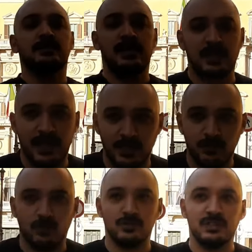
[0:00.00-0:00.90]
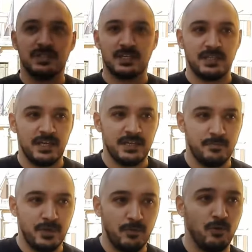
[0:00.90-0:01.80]
del Regno di Sardegna e
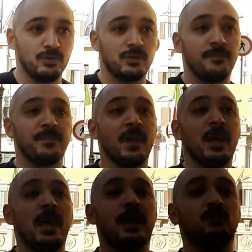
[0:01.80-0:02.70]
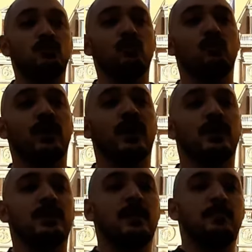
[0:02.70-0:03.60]
Piemonte e dunque nel